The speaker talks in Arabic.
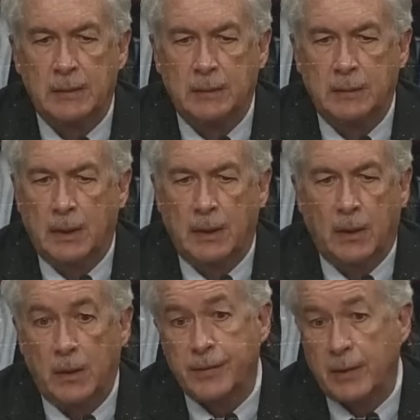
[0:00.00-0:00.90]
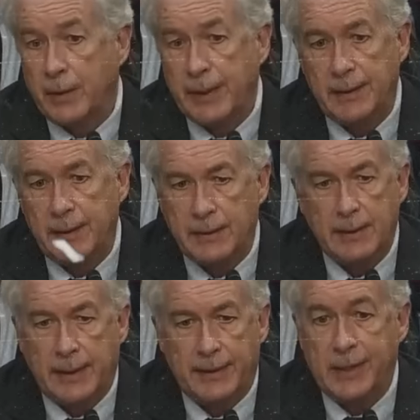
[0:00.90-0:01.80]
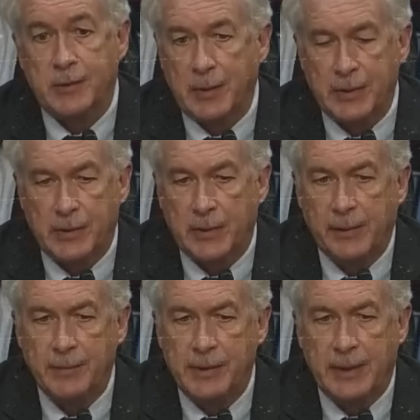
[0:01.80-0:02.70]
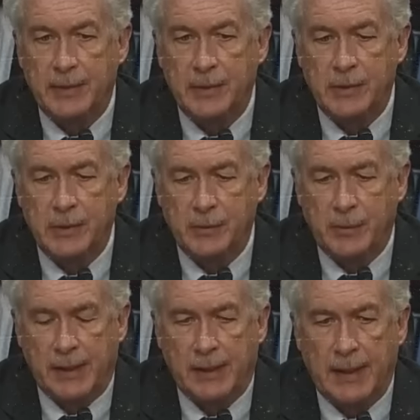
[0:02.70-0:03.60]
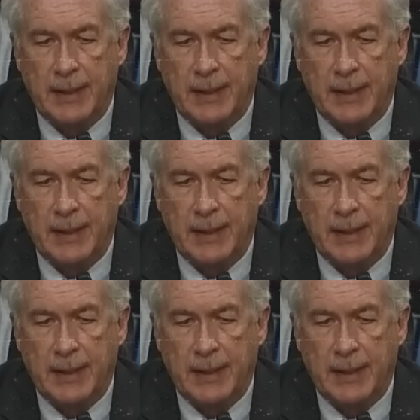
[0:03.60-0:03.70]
who are also in uh, desperate circumstances as well.